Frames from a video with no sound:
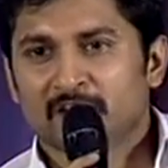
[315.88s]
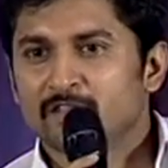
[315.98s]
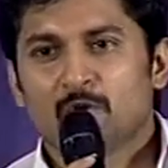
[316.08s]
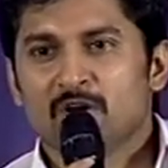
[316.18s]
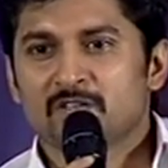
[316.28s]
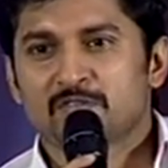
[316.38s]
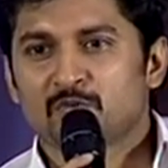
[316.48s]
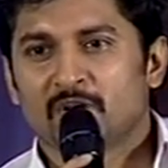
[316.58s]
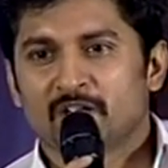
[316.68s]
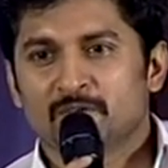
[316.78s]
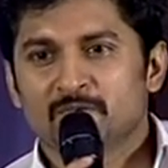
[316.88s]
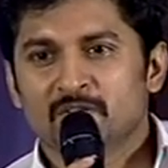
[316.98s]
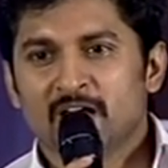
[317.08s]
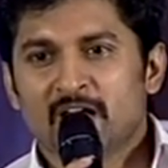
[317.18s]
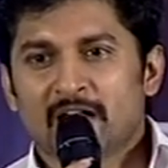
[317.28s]
హిందీ కూడా చూడలేదు
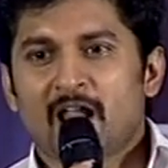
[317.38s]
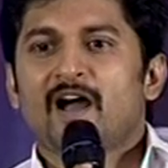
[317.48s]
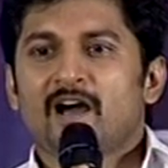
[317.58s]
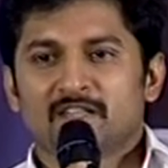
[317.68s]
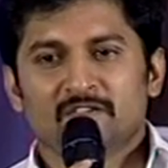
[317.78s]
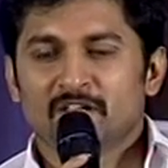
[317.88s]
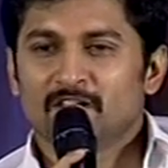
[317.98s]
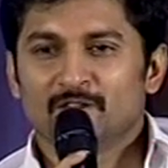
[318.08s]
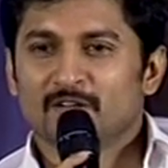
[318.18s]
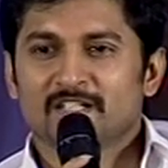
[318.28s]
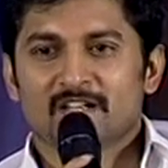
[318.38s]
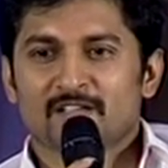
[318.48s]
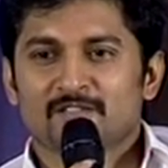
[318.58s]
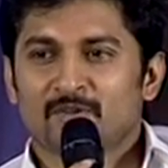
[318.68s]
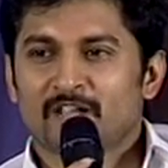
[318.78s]
నాకు అర్థమైందేదో నేను
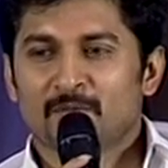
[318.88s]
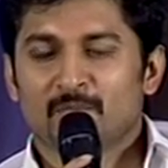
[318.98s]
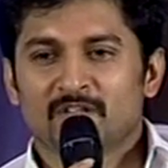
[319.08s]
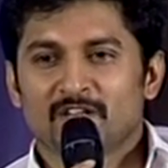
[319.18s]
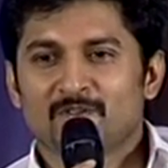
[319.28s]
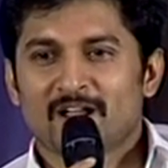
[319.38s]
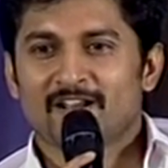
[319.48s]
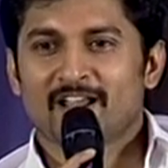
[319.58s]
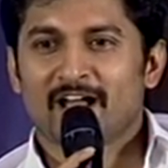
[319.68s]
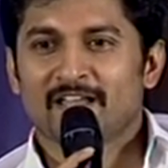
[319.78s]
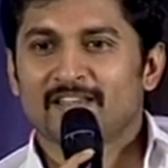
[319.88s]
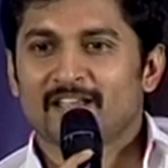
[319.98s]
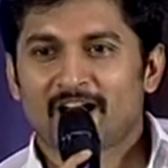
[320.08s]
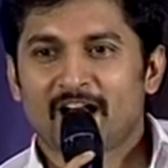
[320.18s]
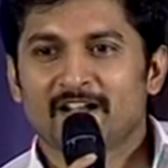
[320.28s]
చేసుకొని వెళ్ళిపోతాను అండ్
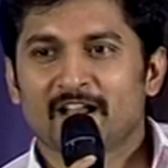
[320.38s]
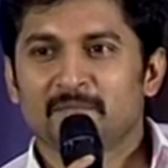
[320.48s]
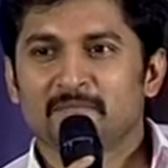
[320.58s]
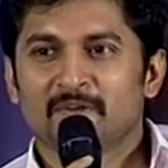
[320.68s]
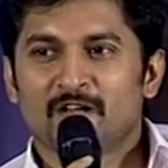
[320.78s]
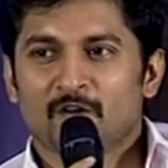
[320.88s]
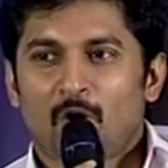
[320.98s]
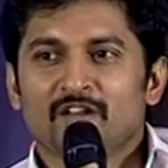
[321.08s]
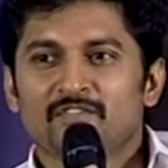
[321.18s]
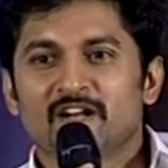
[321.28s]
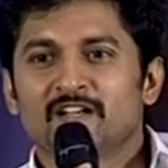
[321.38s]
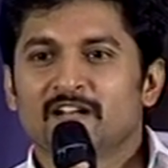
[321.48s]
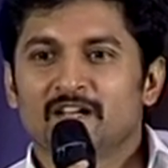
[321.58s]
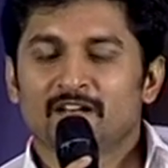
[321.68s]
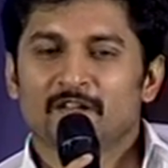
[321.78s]
ఐ అండ్ ఐఎమ్ కాన్ఫిడెంట్
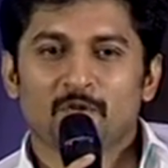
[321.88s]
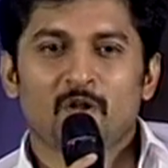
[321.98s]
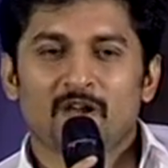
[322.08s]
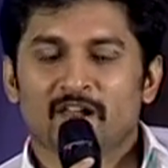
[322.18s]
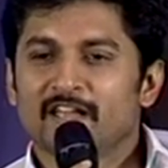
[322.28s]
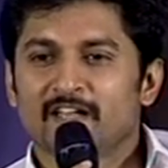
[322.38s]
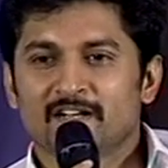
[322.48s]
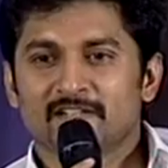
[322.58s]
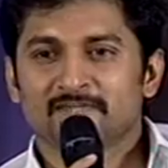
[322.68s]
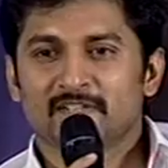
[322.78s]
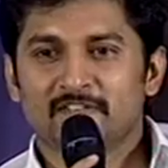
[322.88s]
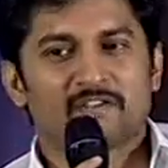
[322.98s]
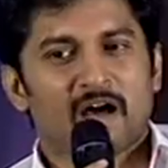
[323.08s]
దట్ యుల్ ఆల్ లైక్ ఇట్ డెఫ్